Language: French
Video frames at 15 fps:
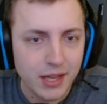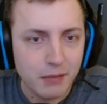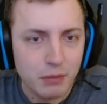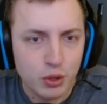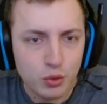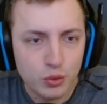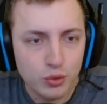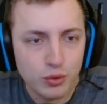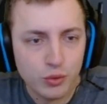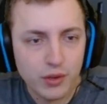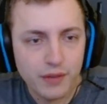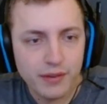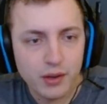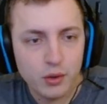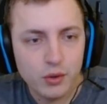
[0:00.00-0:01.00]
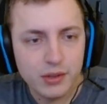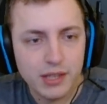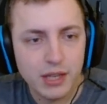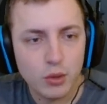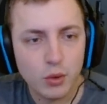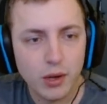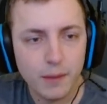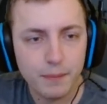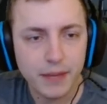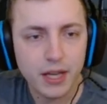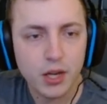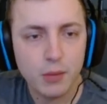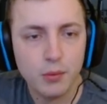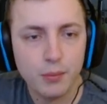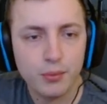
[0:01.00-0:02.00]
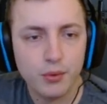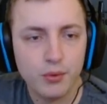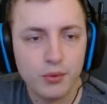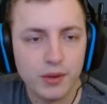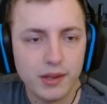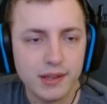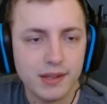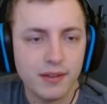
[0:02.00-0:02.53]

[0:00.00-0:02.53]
Mais du coup, on va faire le skill 3, et comme on peut le voir,